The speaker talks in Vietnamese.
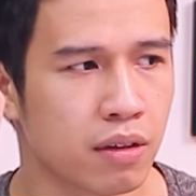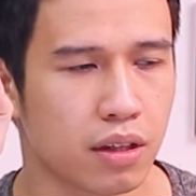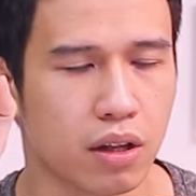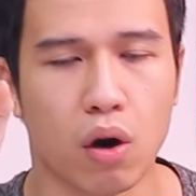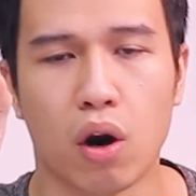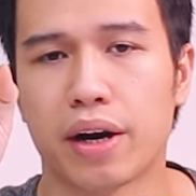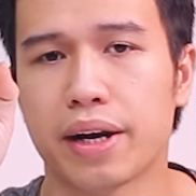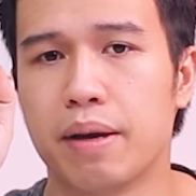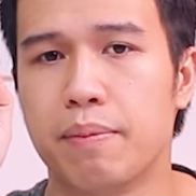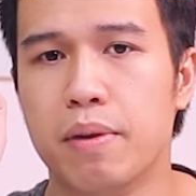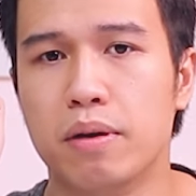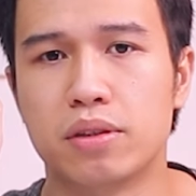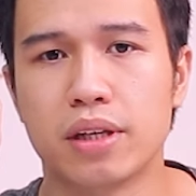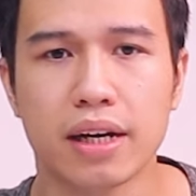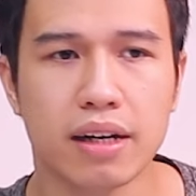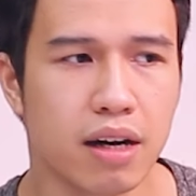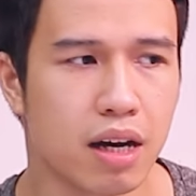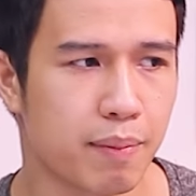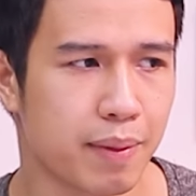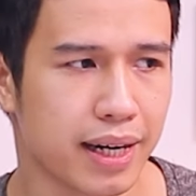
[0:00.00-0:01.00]
thì đó là điểm yếu
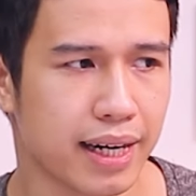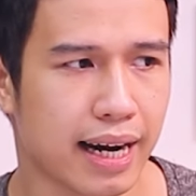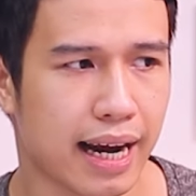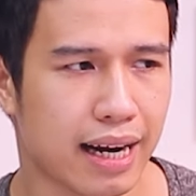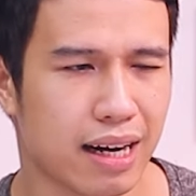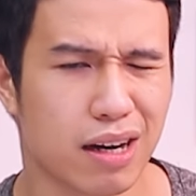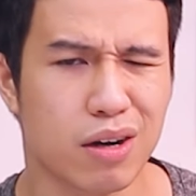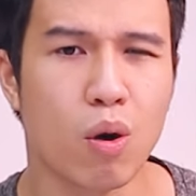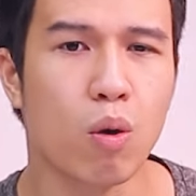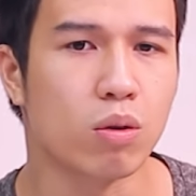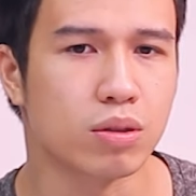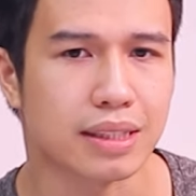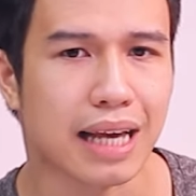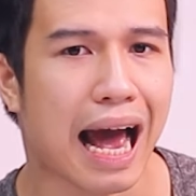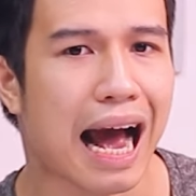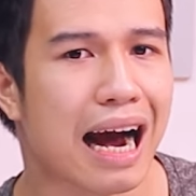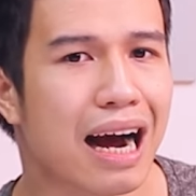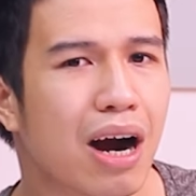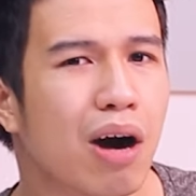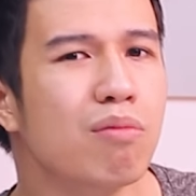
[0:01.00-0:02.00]
chết người màn hình này là độ
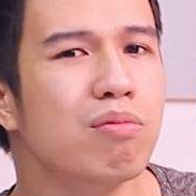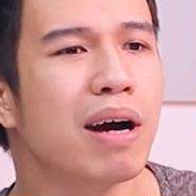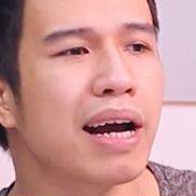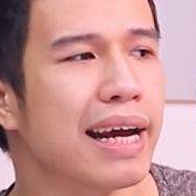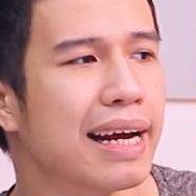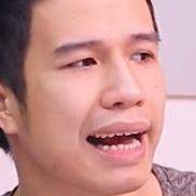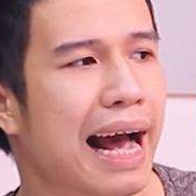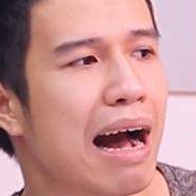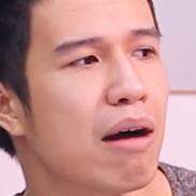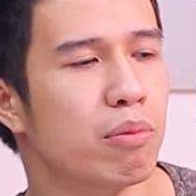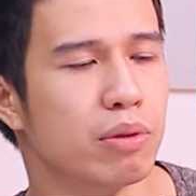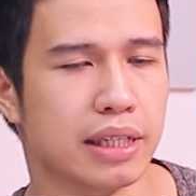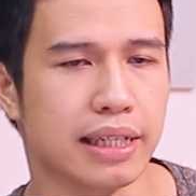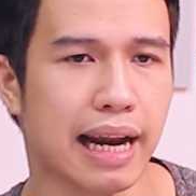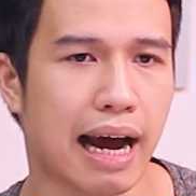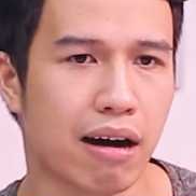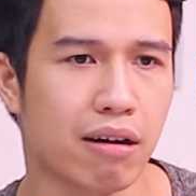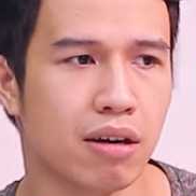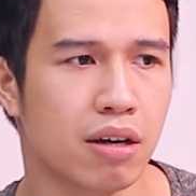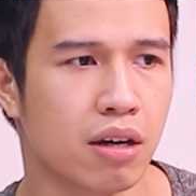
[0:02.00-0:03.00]
sáng không hề cao một tí
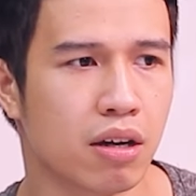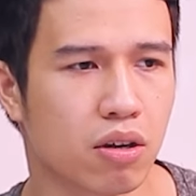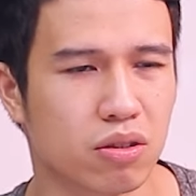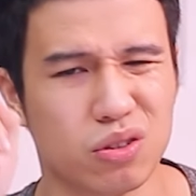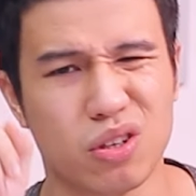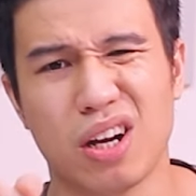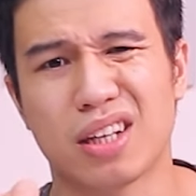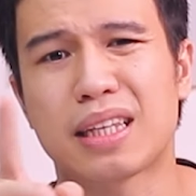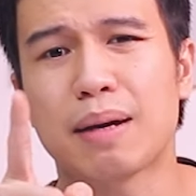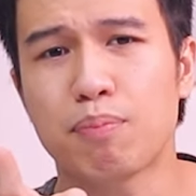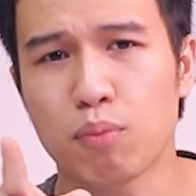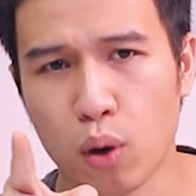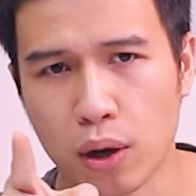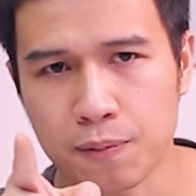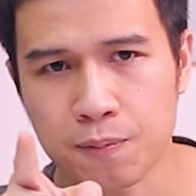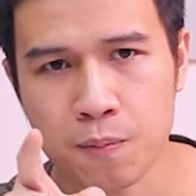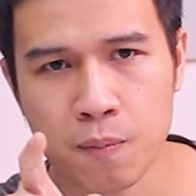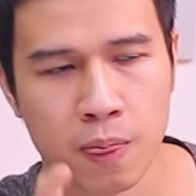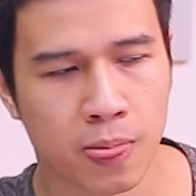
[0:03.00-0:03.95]
nào có thể nói là thấp luôn